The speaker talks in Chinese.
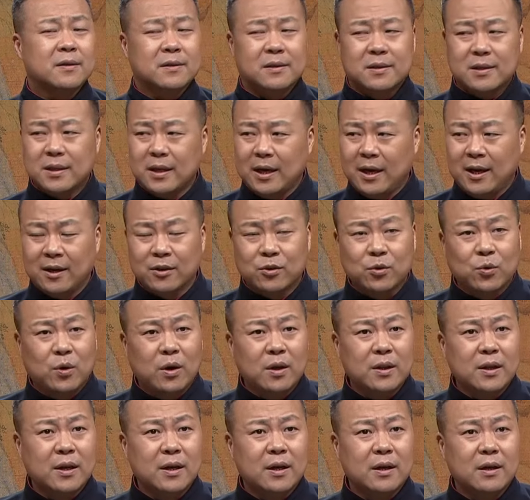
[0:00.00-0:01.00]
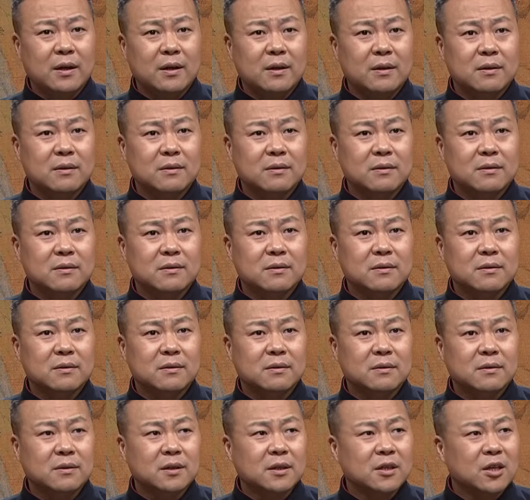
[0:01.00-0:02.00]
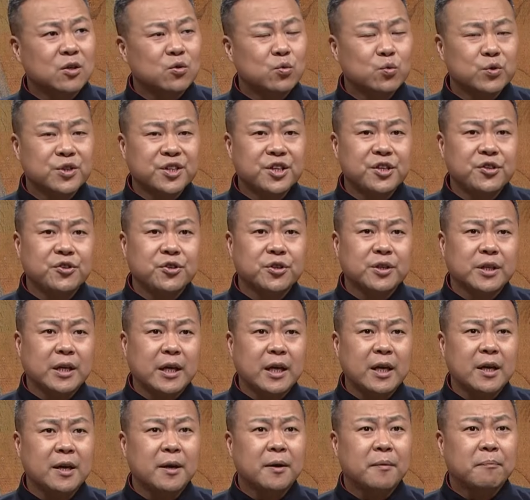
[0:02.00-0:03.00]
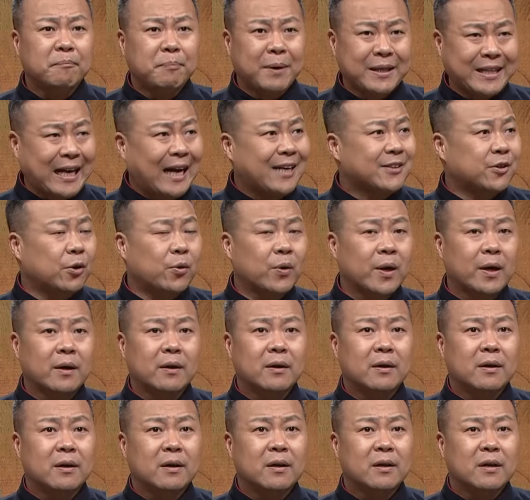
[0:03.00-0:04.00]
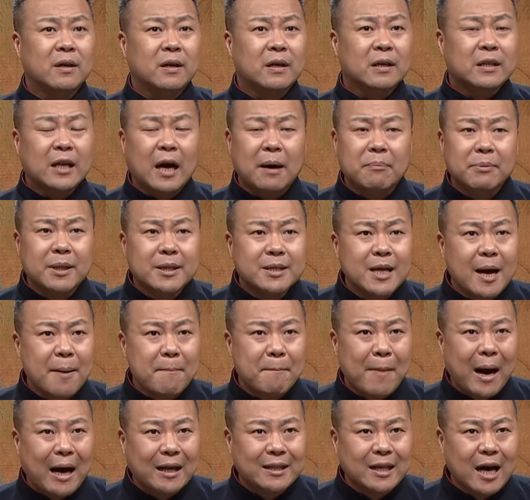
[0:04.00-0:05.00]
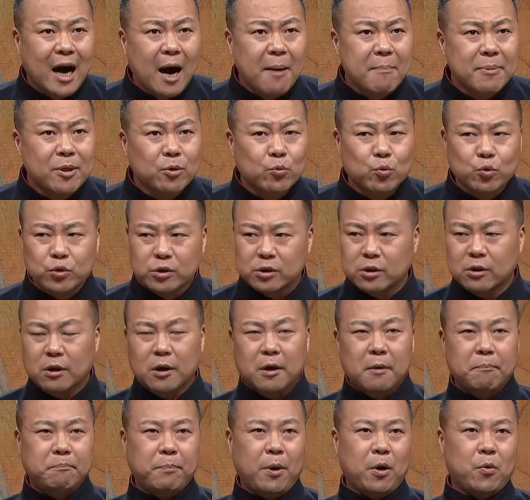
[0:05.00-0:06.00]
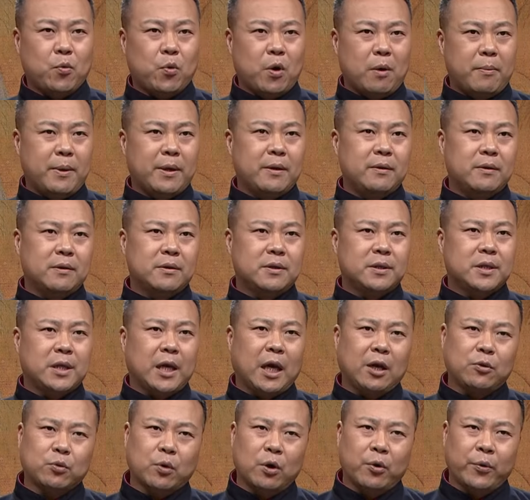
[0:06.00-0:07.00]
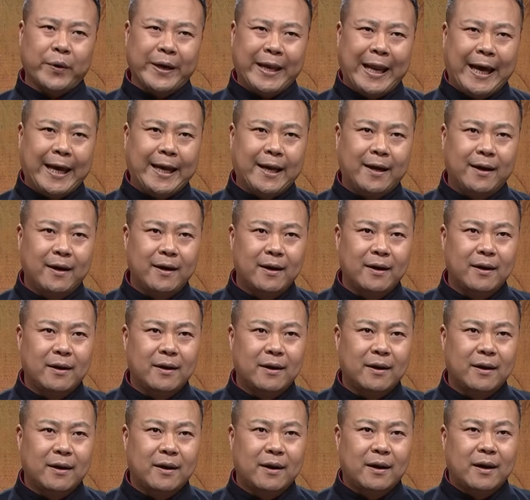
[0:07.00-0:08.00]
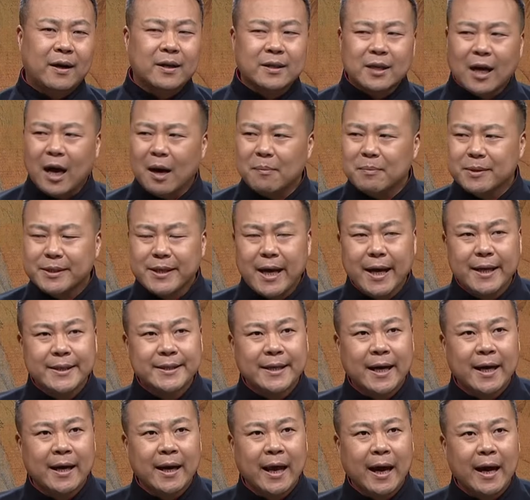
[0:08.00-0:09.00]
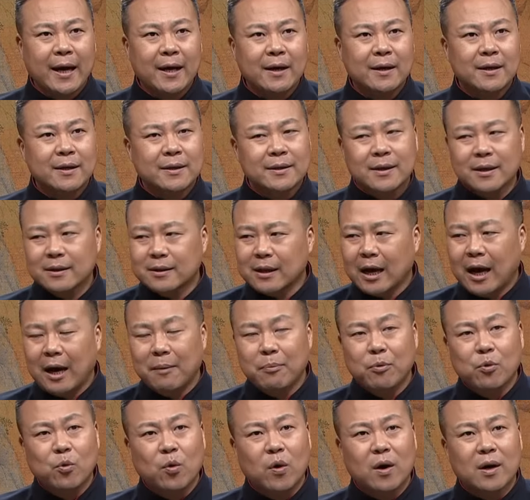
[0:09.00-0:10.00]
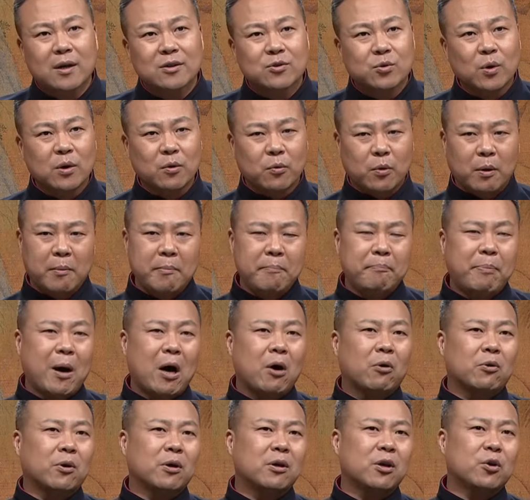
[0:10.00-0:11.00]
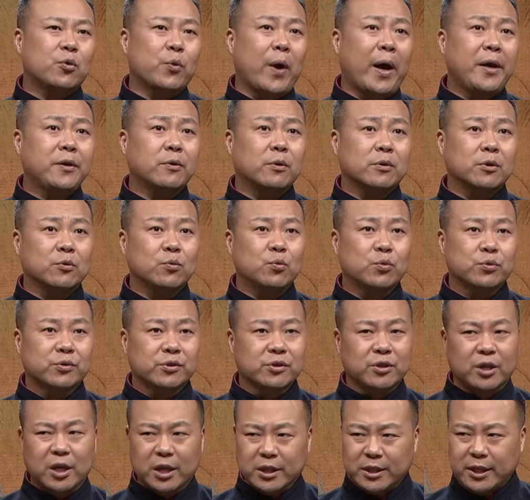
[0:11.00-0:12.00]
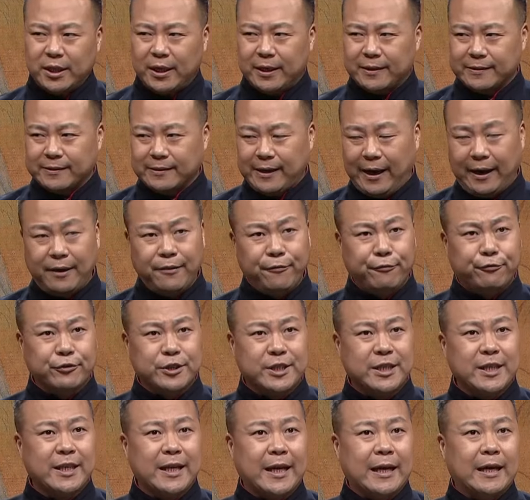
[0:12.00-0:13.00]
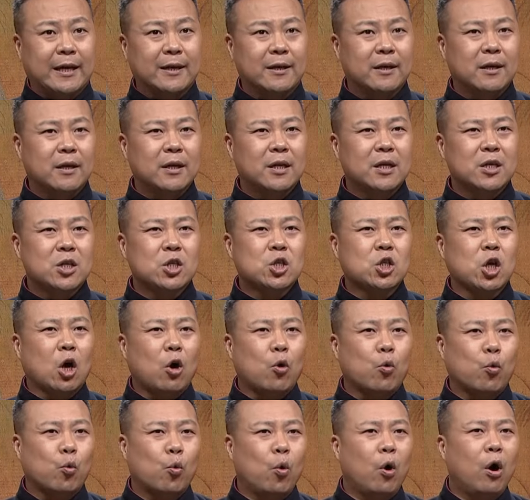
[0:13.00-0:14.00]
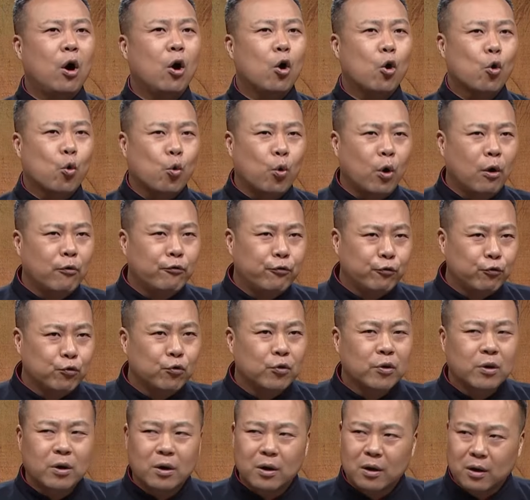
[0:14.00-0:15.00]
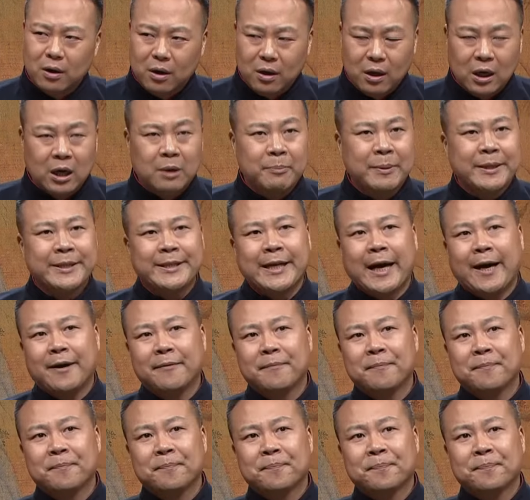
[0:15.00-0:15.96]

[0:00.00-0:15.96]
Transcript: 抢夺的这些入侵之敌被打走了，他们的战马、他们的物资被我们劫夺回来了，而他们再想来也打不过了，所以我们保留了原有的物资，这样财富积累，赵国国富而民强。